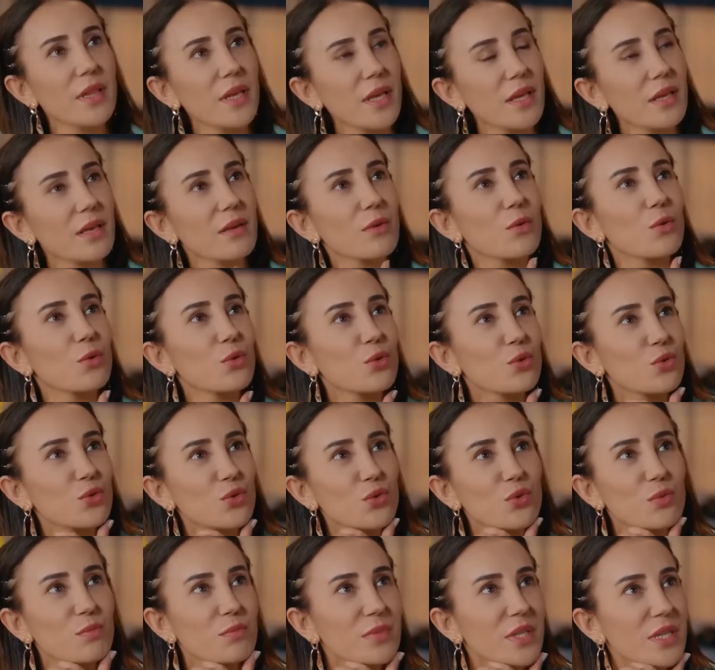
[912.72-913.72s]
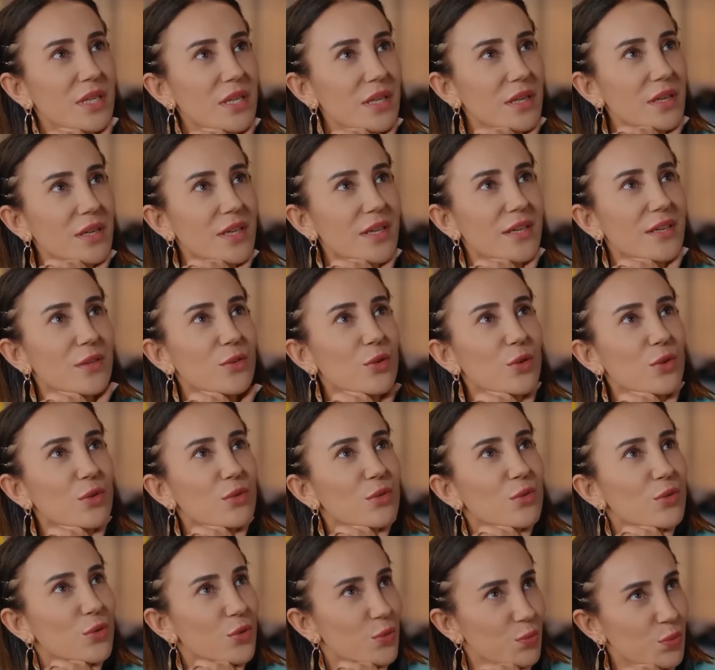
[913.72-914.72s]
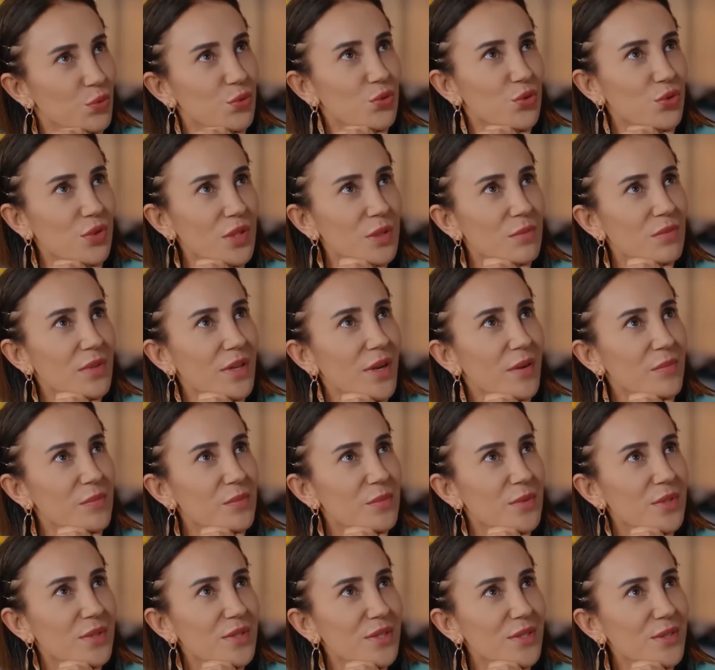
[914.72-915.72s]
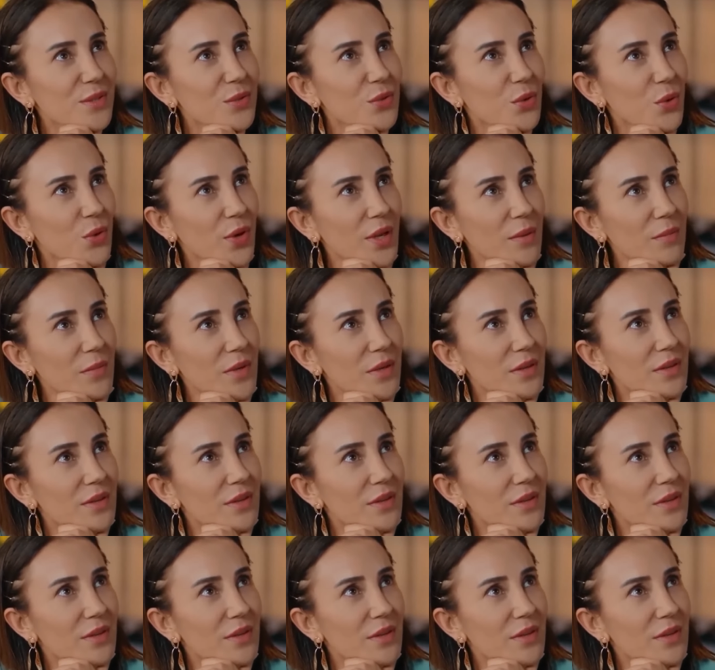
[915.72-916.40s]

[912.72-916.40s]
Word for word: Bir de oyuncunun biriyle öpüşür gibi yapmışsınız öyle